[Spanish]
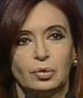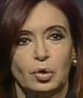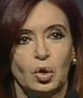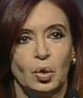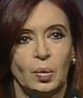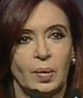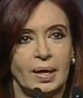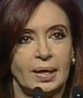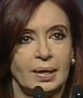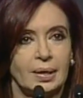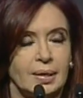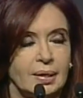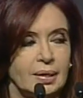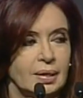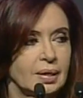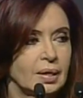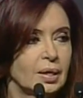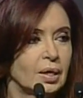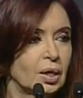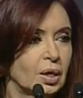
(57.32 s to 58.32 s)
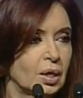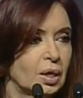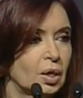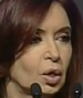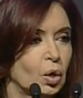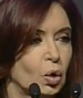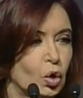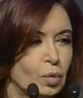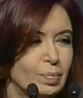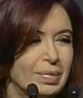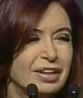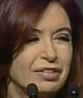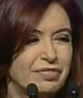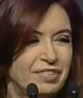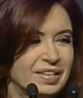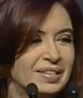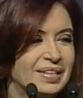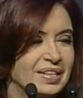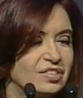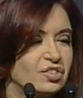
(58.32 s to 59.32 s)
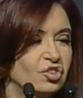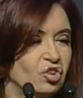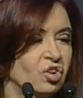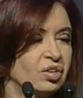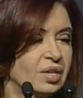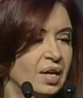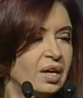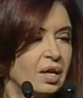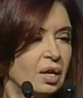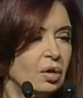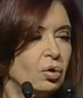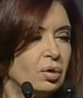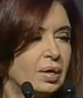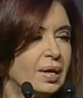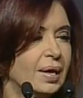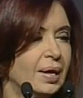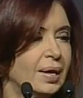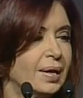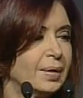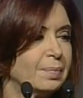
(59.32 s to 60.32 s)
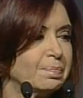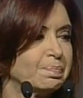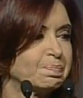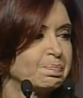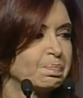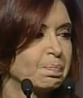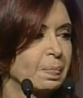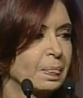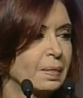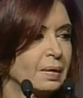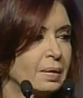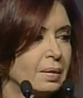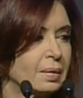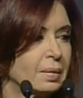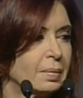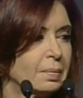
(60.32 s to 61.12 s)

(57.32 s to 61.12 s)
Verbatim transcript: Antonio Berni, con manifestación, que creo que